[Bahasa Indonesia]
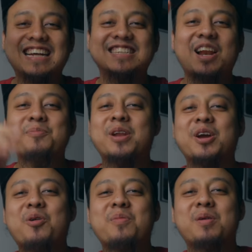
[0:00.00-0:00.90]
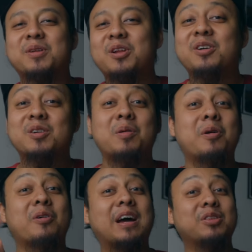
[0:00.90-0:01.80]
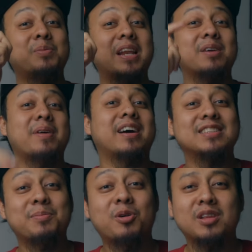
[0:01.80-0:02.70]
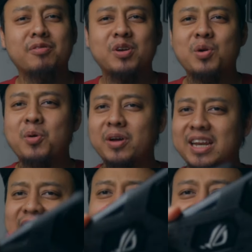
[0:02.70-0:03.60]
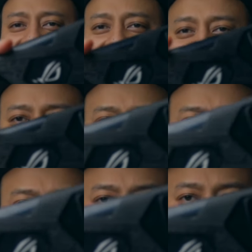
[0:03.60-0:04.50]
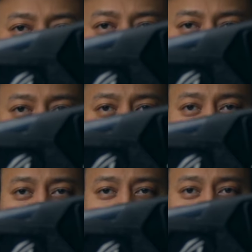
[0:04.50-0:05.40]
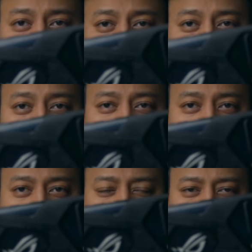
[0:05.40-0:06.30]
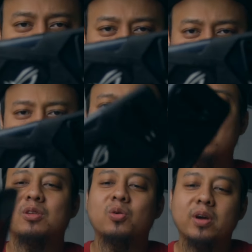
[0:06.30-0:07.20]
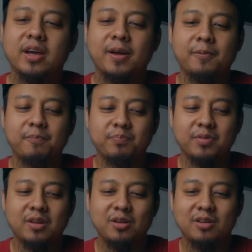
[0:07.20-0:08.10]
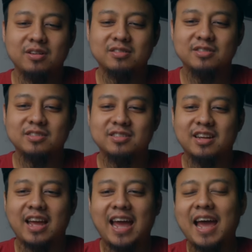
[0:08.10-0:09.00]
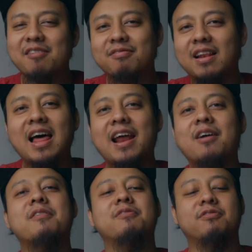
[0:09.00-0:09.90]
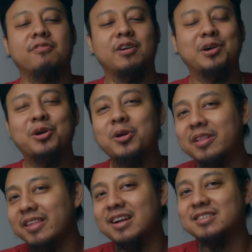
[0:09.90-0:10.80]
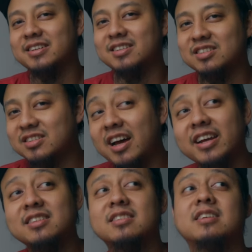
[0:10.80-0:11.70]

Assalamualaikum warahmatullahi wabarakatuh Balik barengan sama gue Taufik Nobu Ini adalah ROG Phone 3 Satu buah handphone yang buat gue Have a lot of good things inside